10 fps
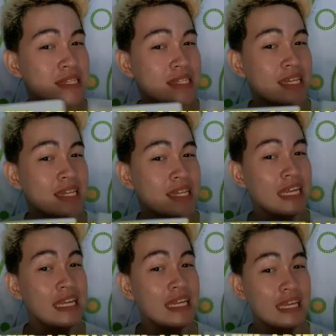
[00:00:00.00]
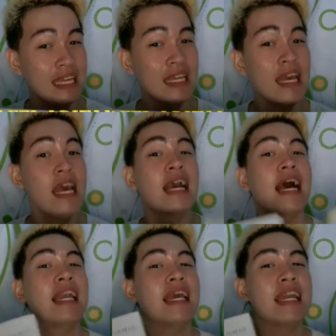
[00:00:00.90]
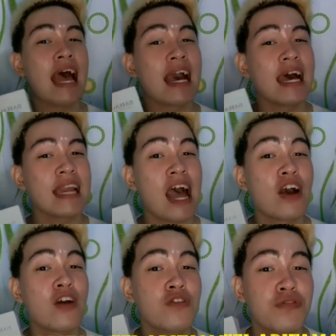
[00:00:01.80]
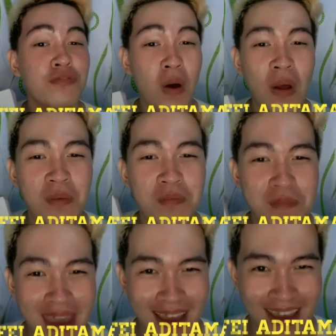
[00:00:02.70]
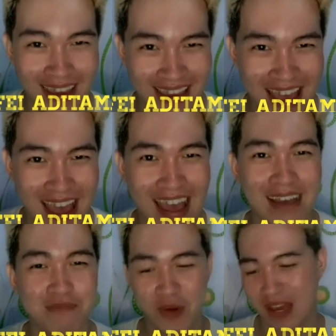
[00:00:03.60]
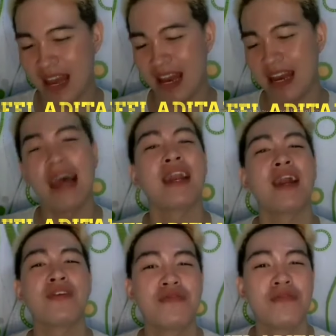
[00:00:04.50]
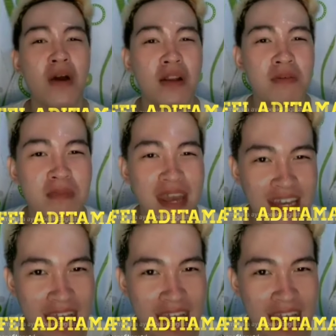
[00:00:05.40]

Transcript: ini kalian akan aku fallback ya. Pokoknya kalian akan aku fallback guys